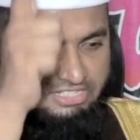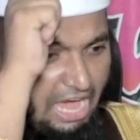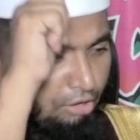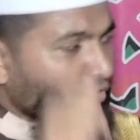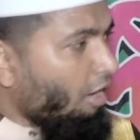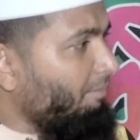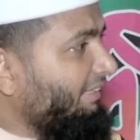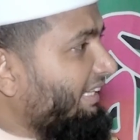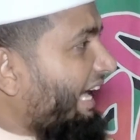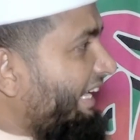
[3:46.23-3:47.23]
জিয়াউর
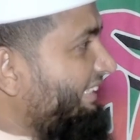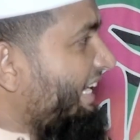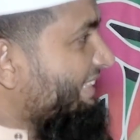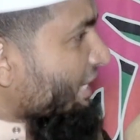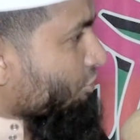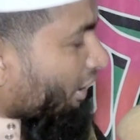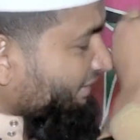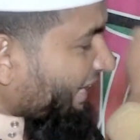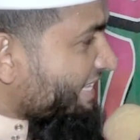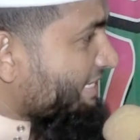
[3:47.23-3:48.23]
রহমানকে গালি দিলে তার
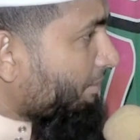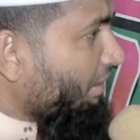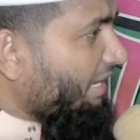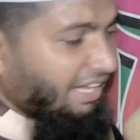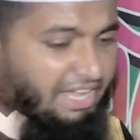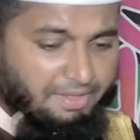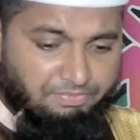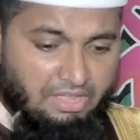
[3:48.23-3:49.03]
সন্তানের যেমন লাগে